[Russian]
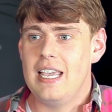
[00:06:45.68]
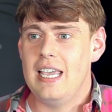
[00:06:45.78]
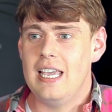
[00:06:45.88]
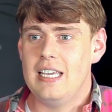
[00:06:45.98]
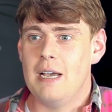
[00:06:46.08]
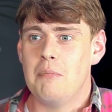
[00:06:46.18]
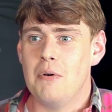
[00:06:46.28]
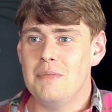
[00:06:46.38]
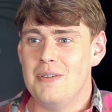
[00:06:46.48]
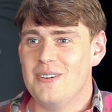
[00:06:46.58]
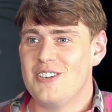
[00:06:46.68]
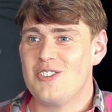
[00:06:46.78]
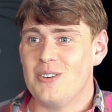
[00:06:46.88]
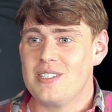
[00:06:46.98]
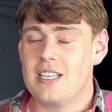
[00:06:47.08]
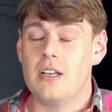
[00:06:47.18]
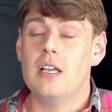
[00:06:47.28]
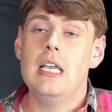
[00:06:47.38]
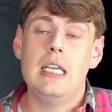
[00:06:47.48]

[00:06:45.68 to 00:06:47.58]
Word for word: И я помню, что он сказал,